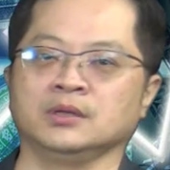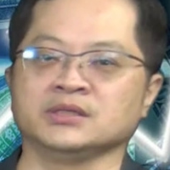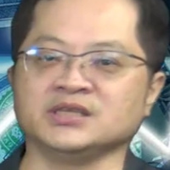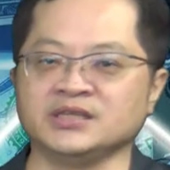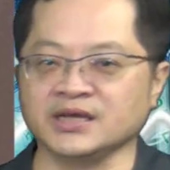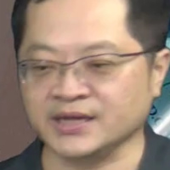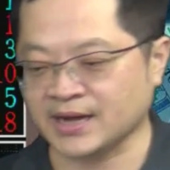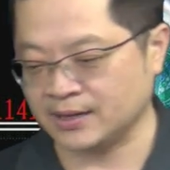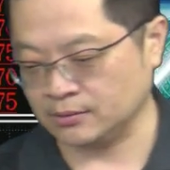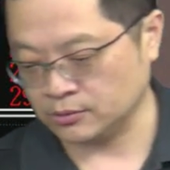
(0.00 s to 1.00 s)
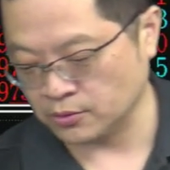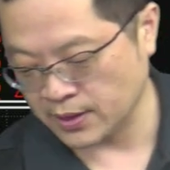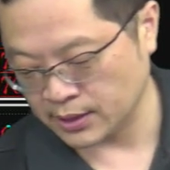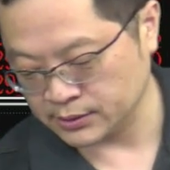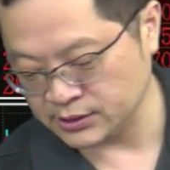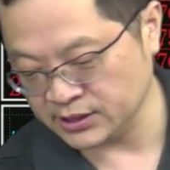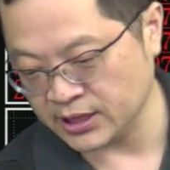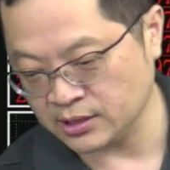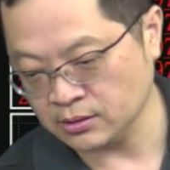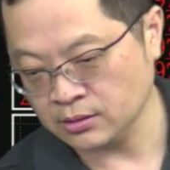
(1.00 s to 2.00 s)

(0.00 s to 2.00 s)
今天你看对不对？今天